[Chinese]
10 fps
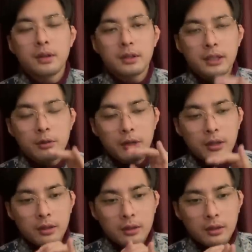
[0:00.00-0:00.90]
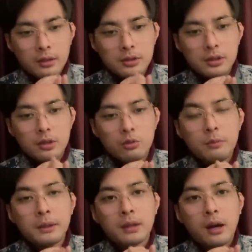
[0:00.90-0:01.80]
因为这个国
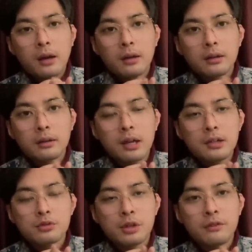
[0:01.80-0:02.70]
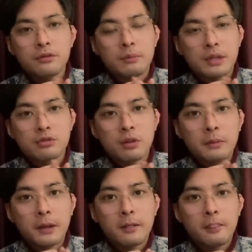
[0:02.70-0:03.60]
民党他是全副美式装
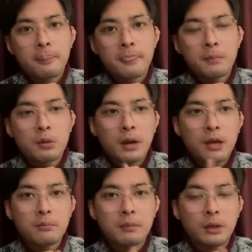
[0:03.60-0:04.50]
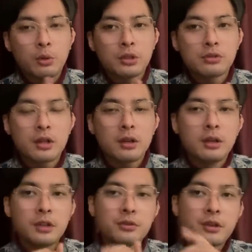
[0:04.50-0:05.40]
备，包括还有美国的就像
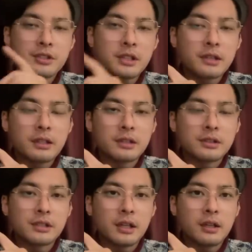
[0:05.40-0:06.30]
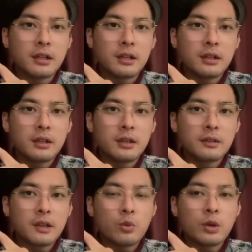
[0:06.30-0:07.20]
就像现在的这些。
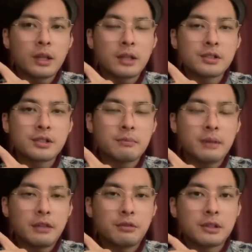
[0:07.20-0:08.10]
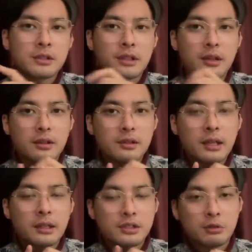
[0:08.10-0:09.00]
在乌克兰的这些美军的这些战
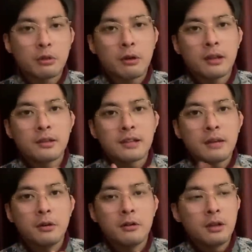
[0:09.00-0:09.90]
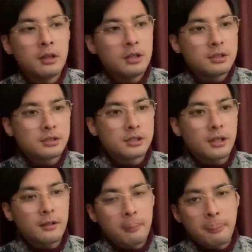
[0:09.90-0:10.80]
地指挥官、参谋，直
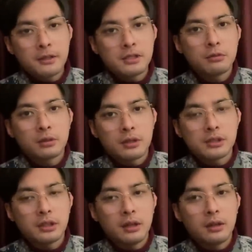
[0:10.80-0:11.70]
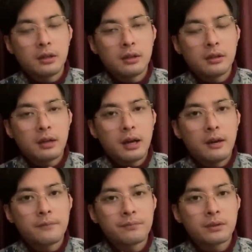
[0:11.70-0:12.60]
接进入到这个
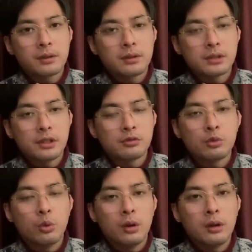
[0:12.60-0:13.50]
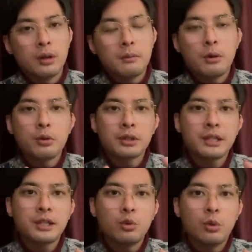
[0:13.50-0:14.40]
啊，这个中国，包括你
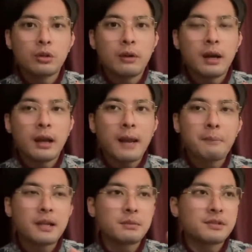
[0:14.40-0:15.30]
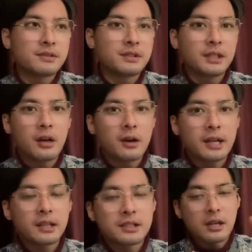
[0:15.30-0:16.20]
看英国，对吧？还派什么“紫石英号”
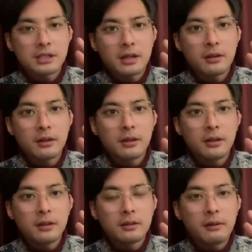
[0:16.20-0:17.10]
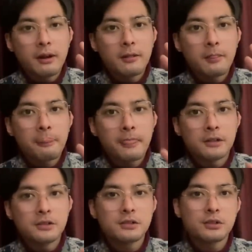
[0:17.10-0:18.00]
开进江，对吧？啊，
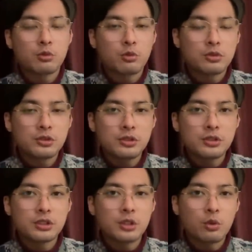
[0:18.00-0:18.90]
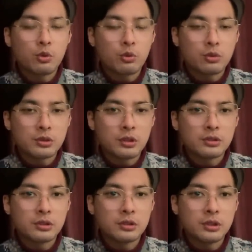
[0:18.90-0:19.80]
支持支持这个这个
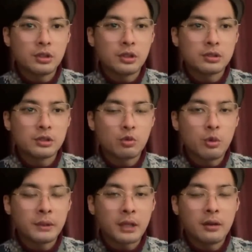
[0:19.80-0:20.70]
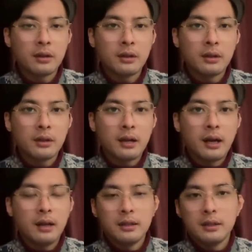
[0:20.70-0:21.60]
这个这个这个国民党，
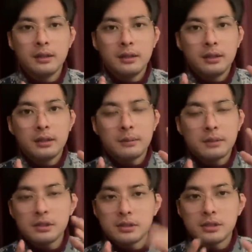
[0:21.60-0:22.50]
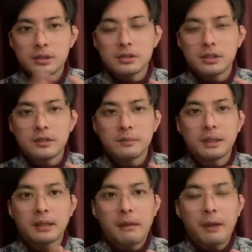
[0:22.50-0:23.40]
啊，那么这这其实是一次
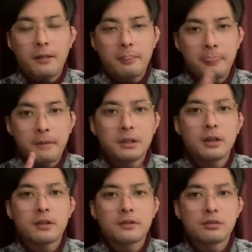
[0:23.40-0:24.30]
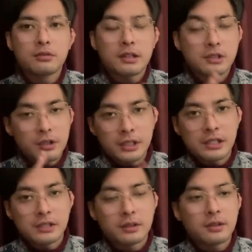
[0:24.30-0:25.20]
被打败。那么第二次就是在朝鲜
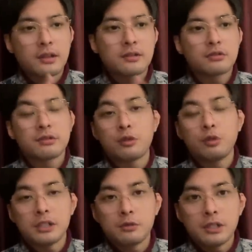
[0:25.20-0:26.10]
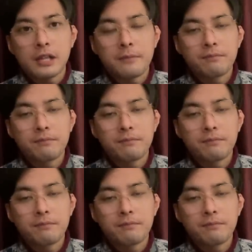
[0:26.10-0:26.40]
战争，第三次就是在越越战，